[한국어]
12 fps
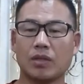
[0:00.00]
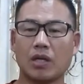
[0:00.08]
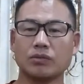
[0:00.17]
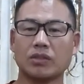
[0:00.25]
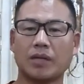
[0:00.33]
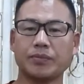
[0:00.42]

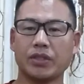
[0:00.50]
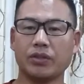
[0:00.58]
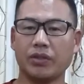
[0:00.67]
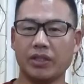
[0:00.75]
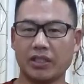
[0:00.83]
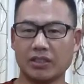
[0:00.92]
한국
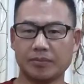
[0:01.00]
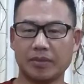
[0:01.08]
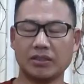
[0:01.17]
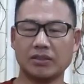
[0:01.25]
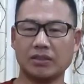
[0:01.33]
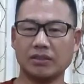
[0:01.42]
앞전에도
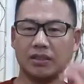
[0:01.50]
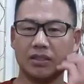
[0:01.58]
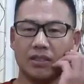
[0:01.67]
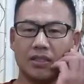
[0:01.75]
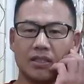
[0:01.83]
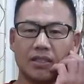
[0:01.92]
얘기했지만은
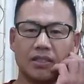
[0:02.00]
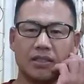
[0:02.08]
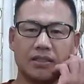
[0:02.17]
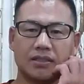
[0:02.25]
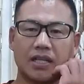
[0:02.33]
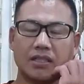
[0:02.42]

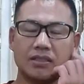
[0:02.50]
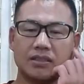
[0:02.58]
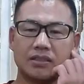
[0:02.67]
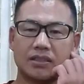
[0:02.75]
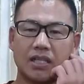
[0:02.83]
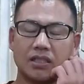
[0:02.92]

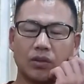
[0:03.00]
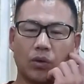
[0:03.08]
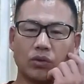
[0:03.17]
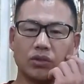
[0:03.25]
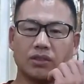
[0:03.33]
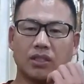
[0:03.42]
산은 산을
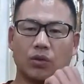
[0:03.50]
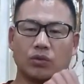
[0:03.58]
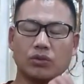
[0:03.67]
오르는 산,